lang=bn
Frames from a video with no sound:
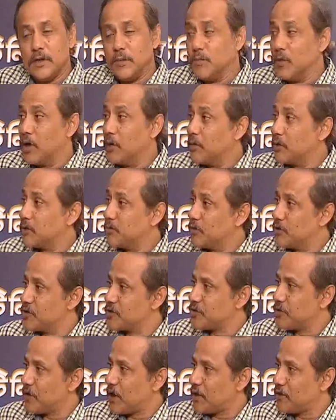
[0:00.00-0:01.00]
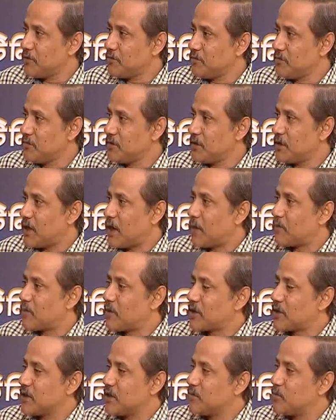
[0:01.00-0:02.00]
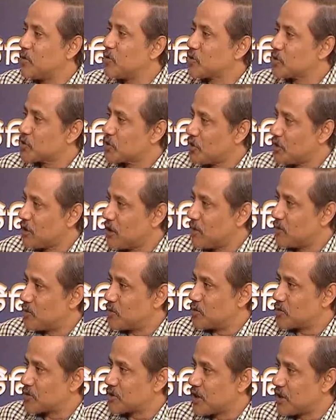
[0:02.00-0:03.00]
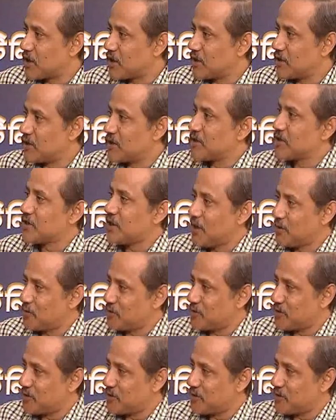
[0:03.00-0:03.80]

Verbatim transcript: মোহাম্মদ মঞ্জুর আলম আপনাকে ভোট সংলাপ অনুষ্ঠানে স্বাগত